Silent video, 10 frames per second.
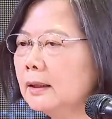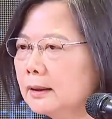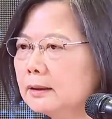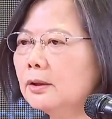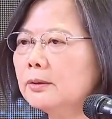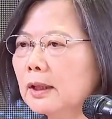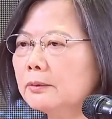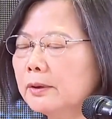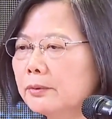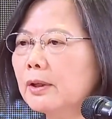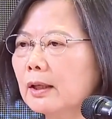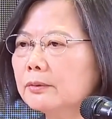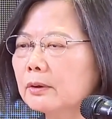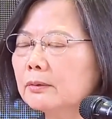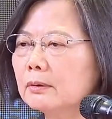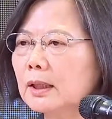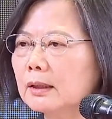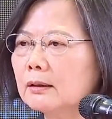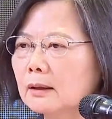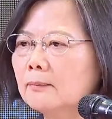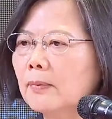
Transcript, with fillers: 但是后来会越来越快哈。